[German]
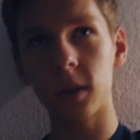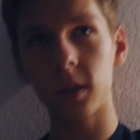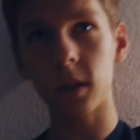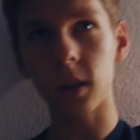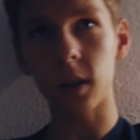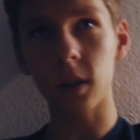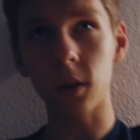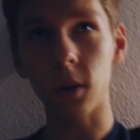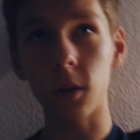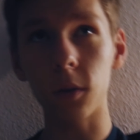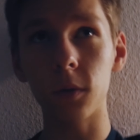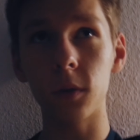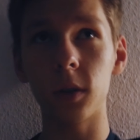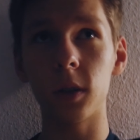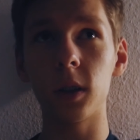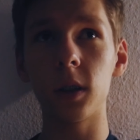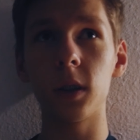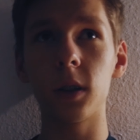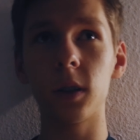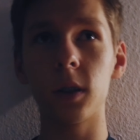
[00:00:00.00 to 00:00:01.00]
dann
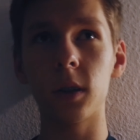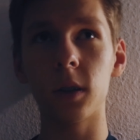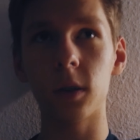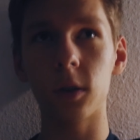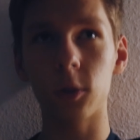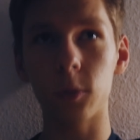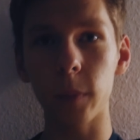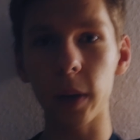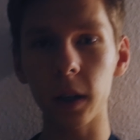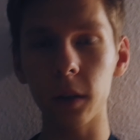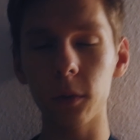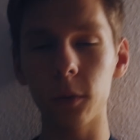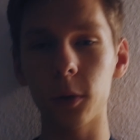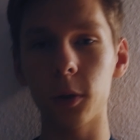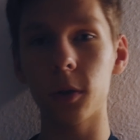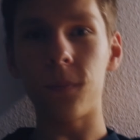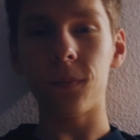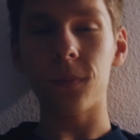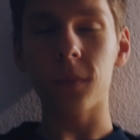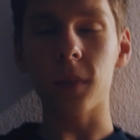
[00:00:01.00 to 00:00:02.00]
hoffentlich es schmecken
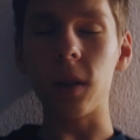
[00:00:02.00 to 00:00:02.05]
wird.